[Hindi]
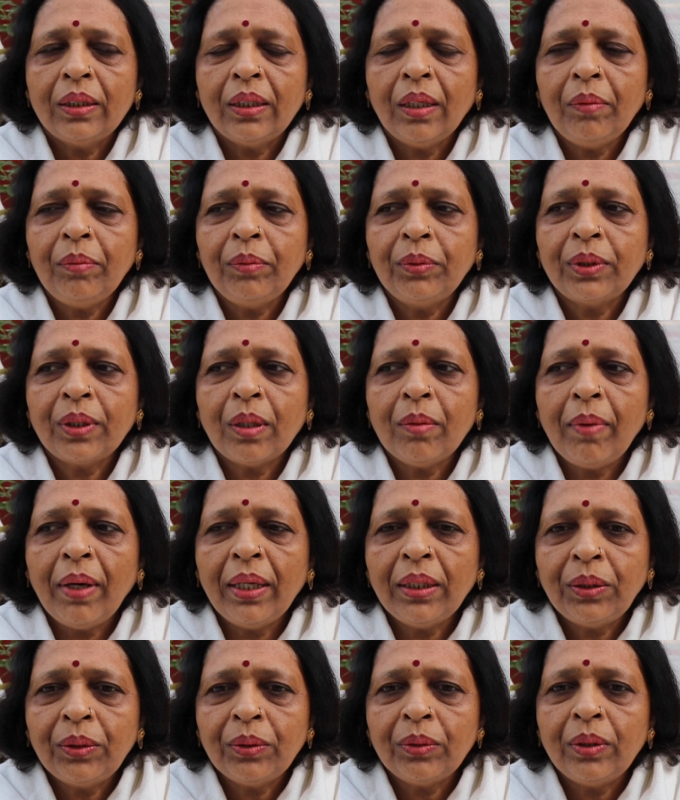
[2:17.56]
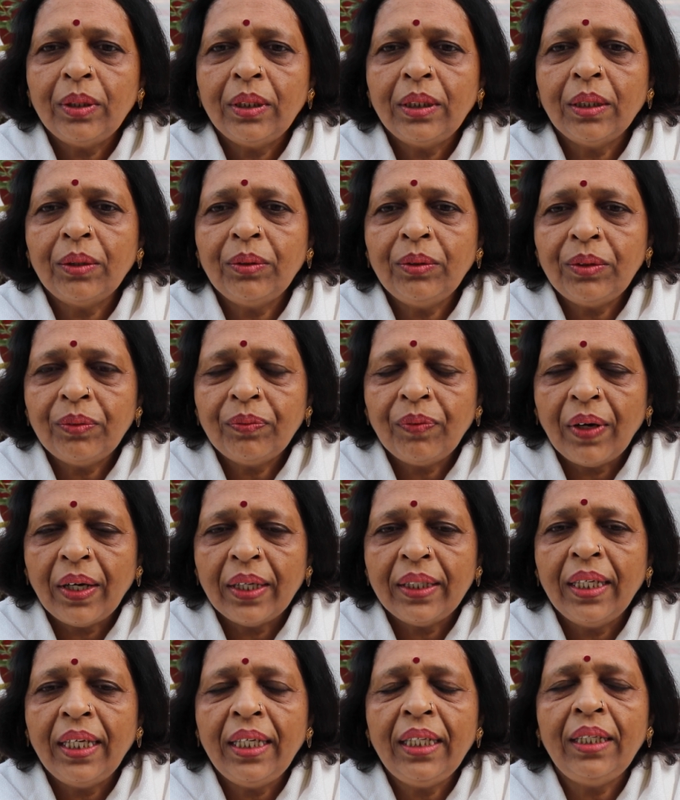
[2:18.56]
तब उसके बाद सुनने से कुछ
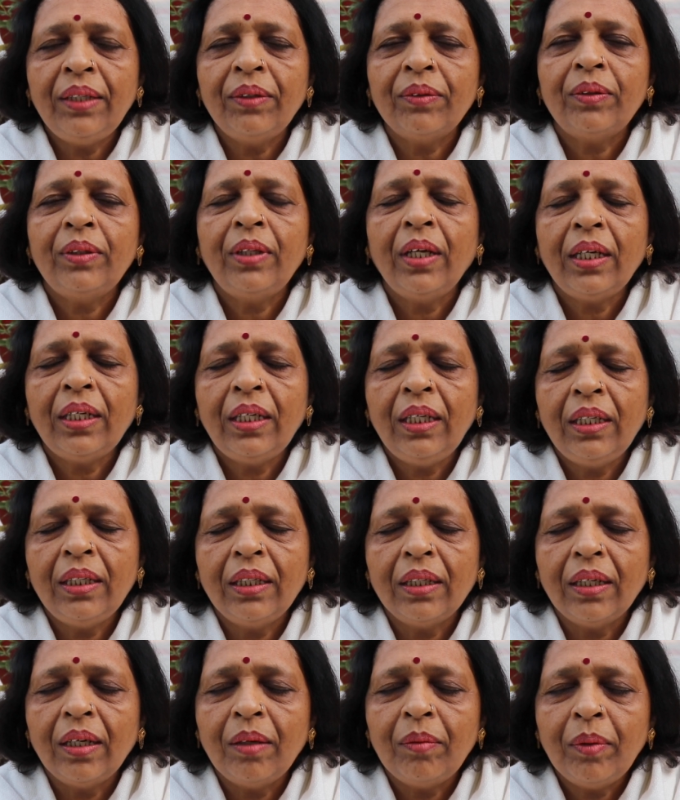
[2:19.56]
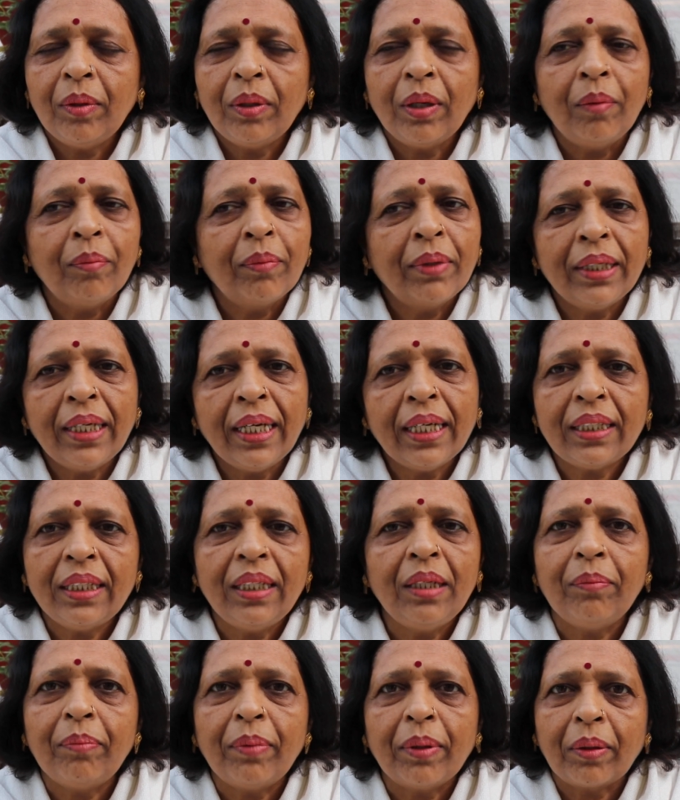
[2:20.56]
फ़ायदा ही नहीं होता कि हमें हम कनेक्ट
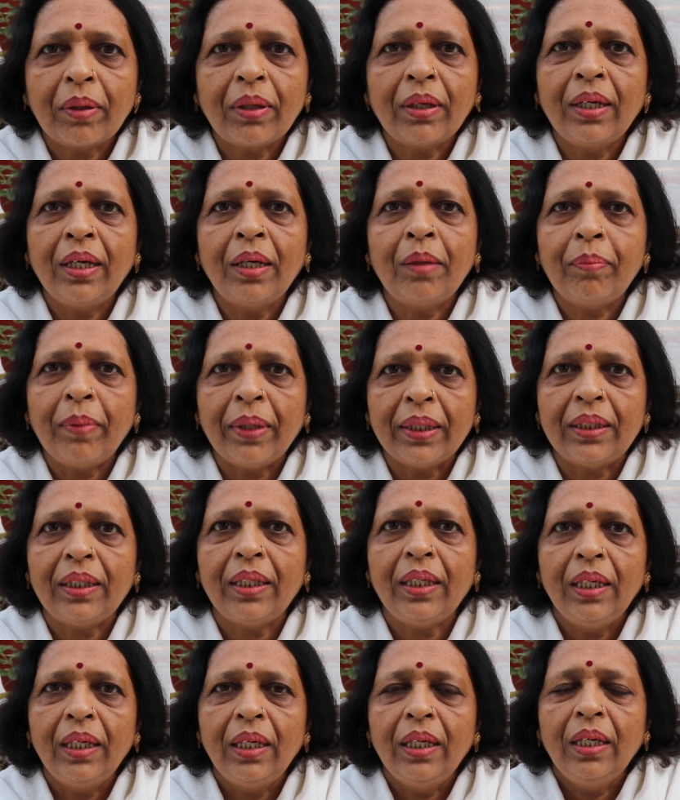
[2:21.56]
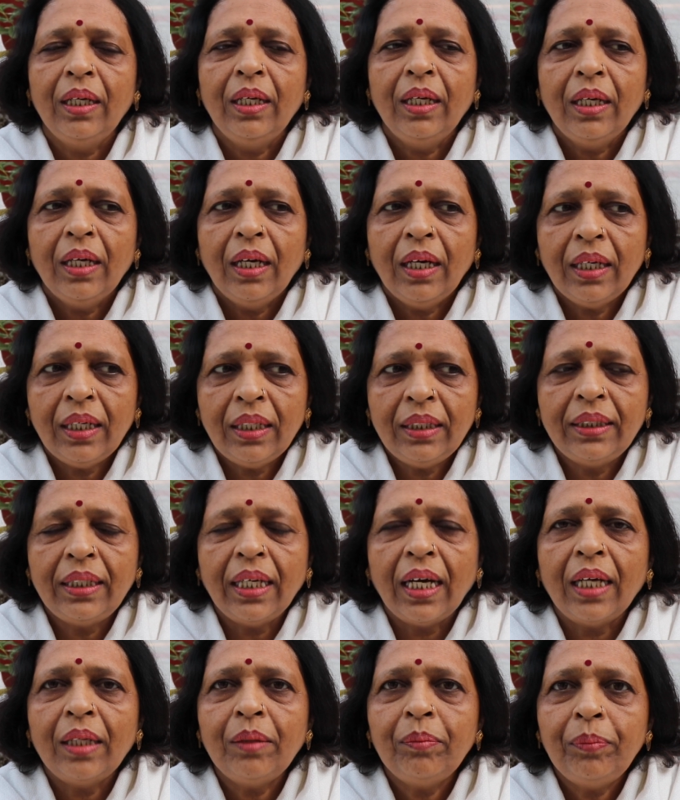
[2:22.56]
नहीं कर पाते अगर
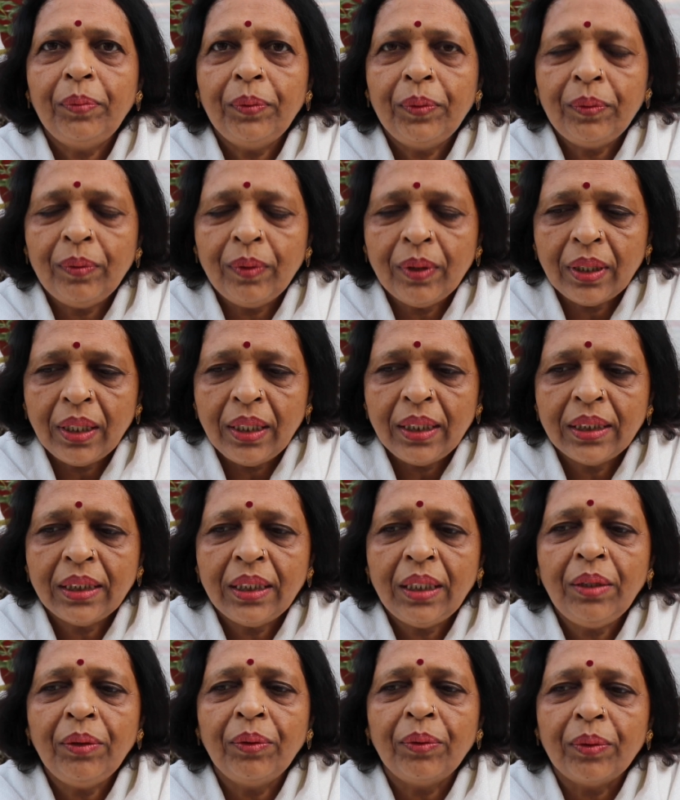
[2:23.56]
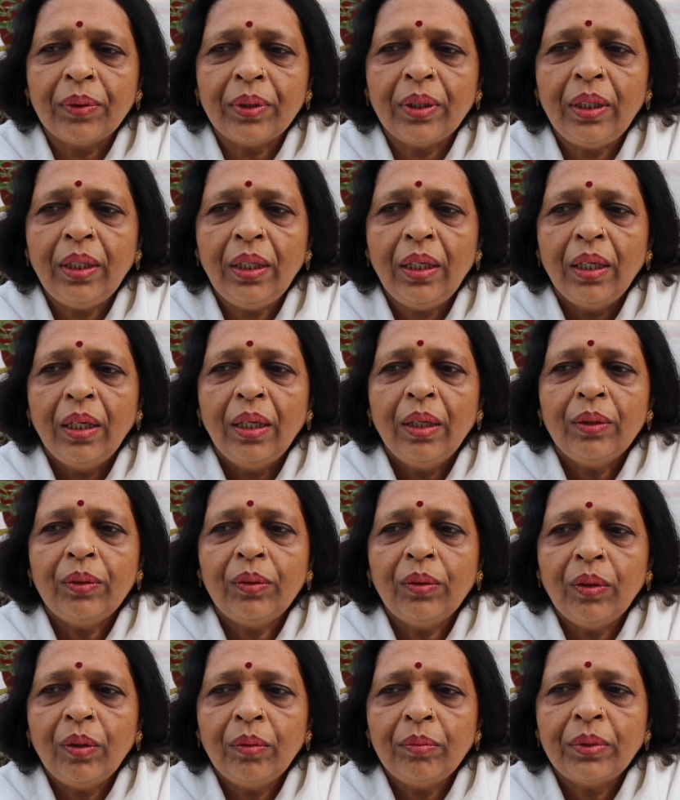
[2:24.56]
ध्यानपूर्वक लिसनिंग होगी
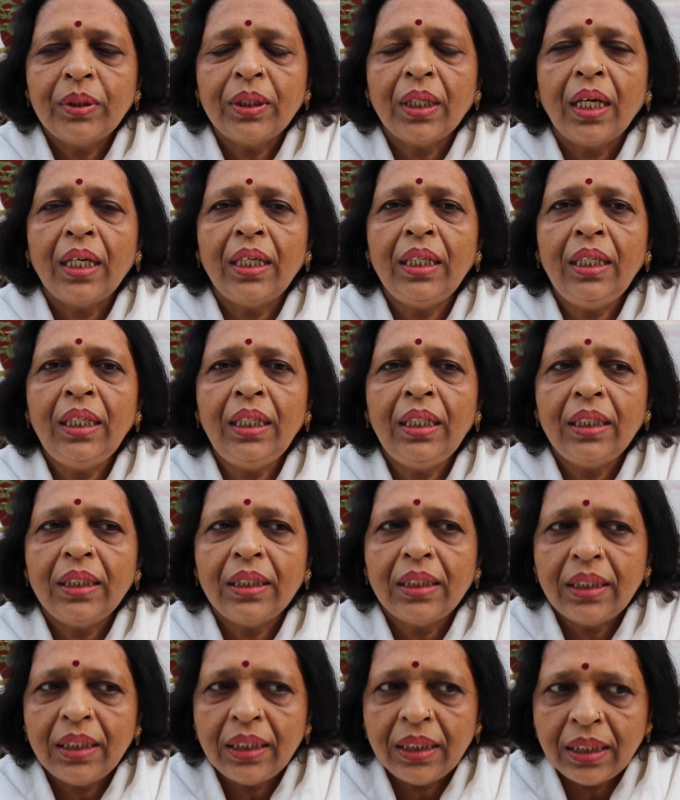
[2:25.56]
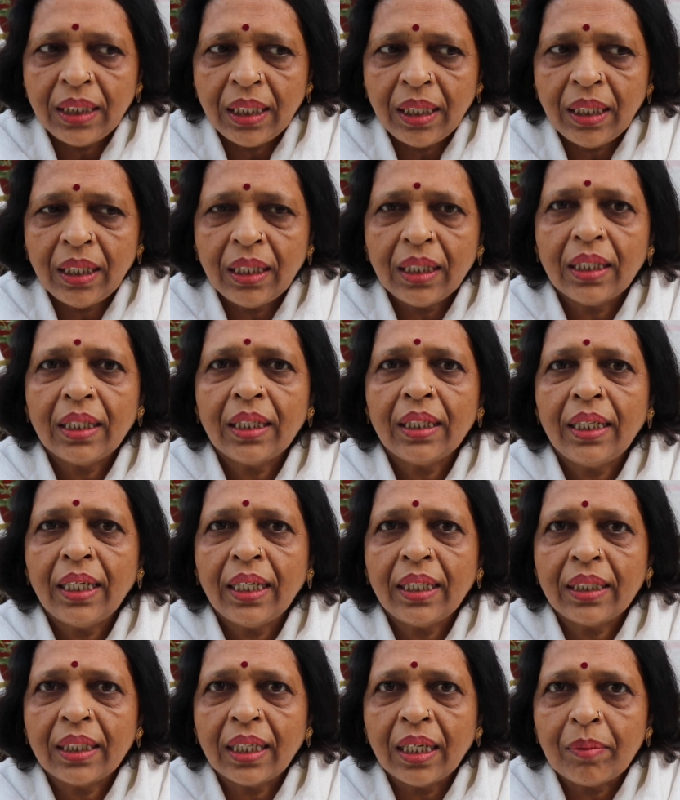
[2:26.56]
तो हम सारी चीज़ें
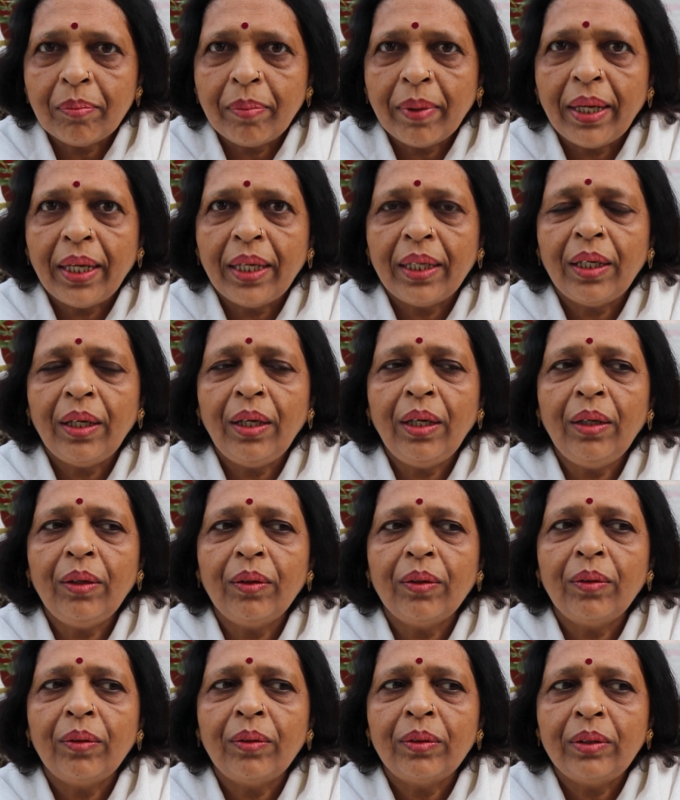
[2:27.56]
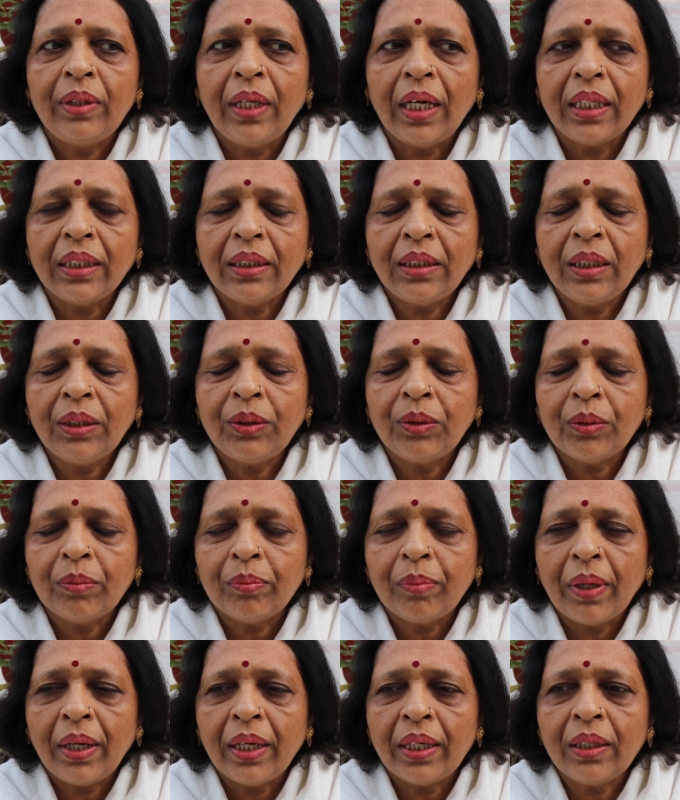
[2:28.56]
कनेक्ट कर पाएंगे और ध्यान से सुन
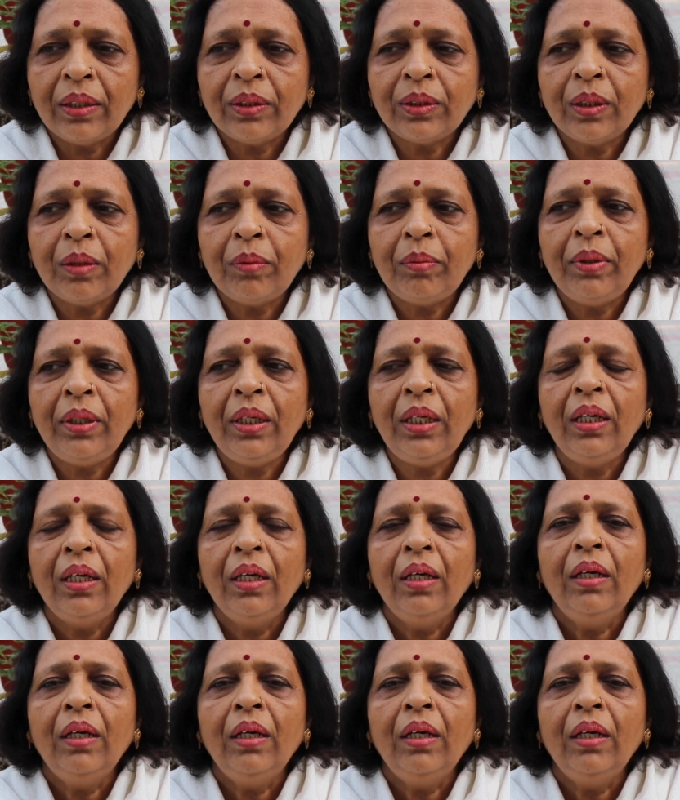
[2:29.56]
पाएंगे और सभी